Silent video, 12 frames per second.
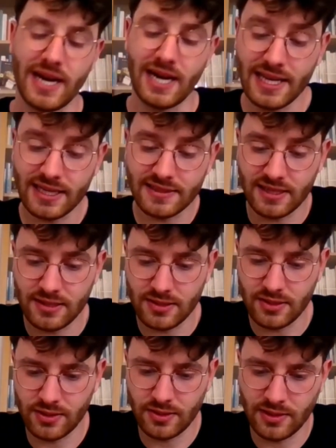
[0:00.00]
alerte.
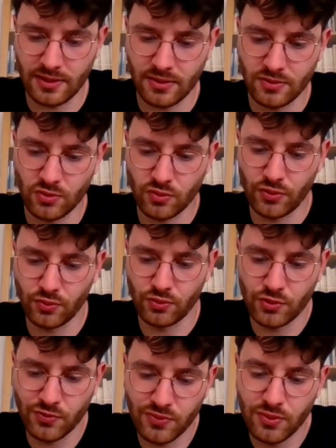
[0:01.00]
Hein, euh, donc
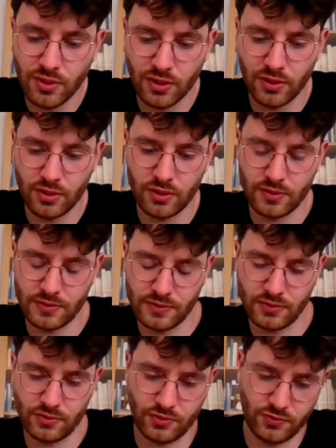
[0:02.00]
je vous,
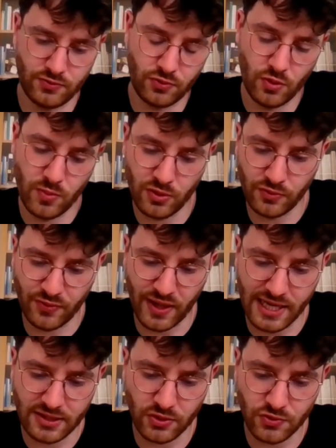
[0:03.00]
demande de
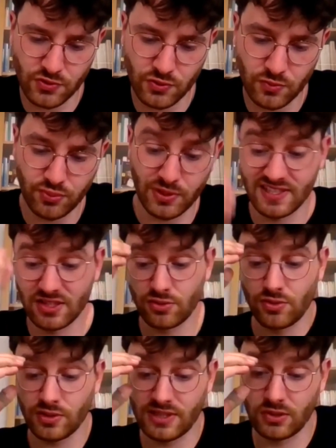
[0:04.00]
faire attention pour les
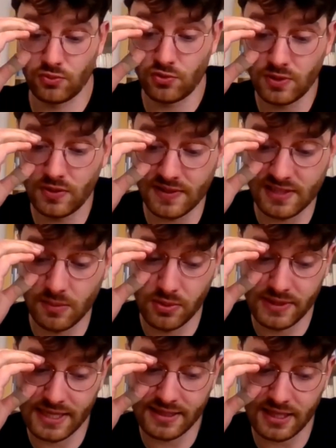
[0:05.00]
étudiants qui nous suivent. Hein, c'est
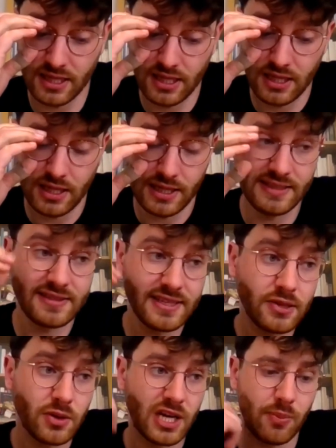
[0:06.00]
peut-être
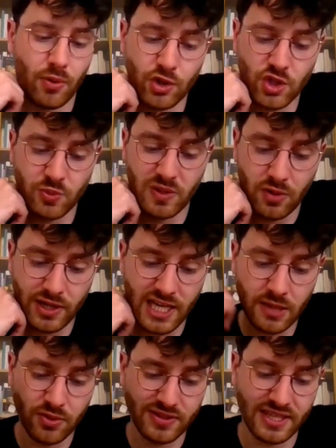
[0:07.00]
ici que l'approche
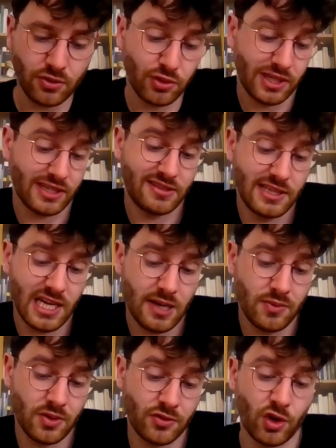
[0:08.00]
mémorielle peut être
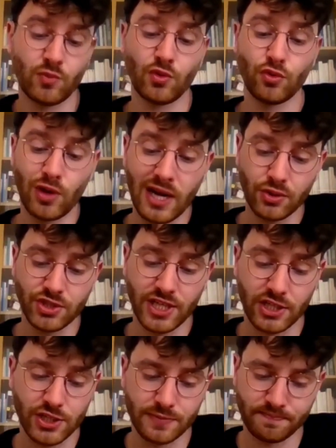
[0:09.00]
critiquable dans le monde de la
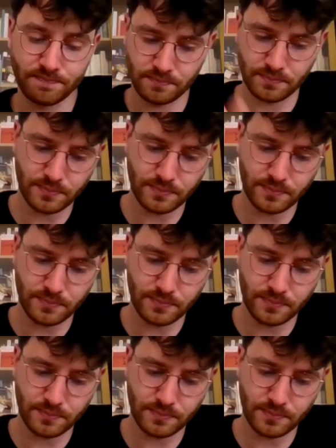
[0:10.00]
recherche.